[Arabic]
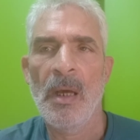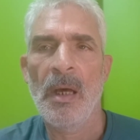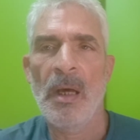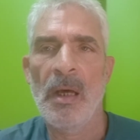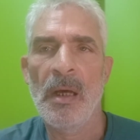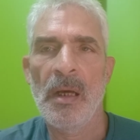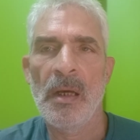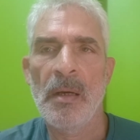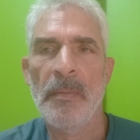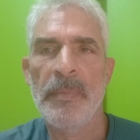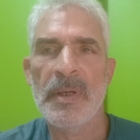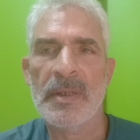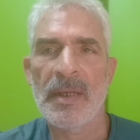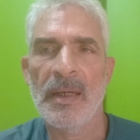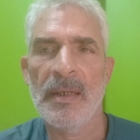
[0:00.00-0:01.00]
آه،
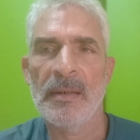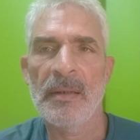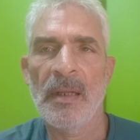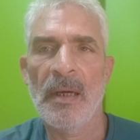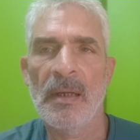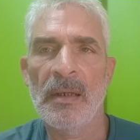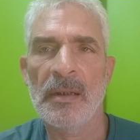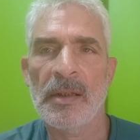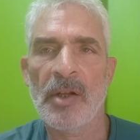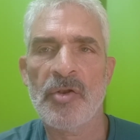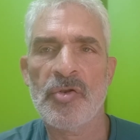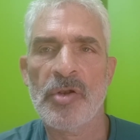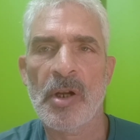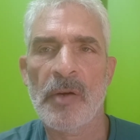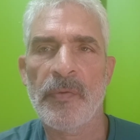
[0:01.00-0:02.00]
بيساعدنا ان انت
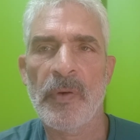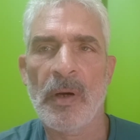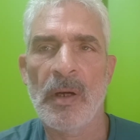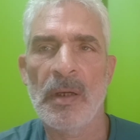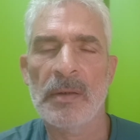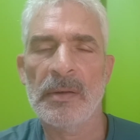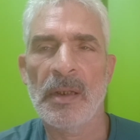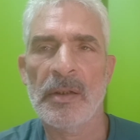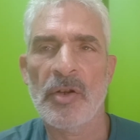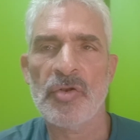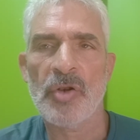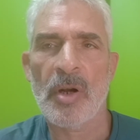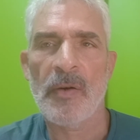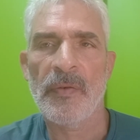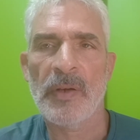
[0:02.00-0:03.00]
تشترك في قناتنا ده
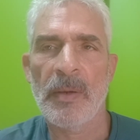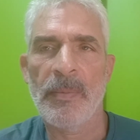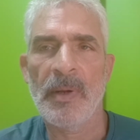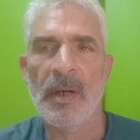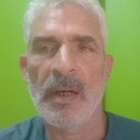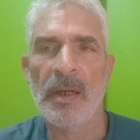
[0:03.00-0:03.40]
شرف كبير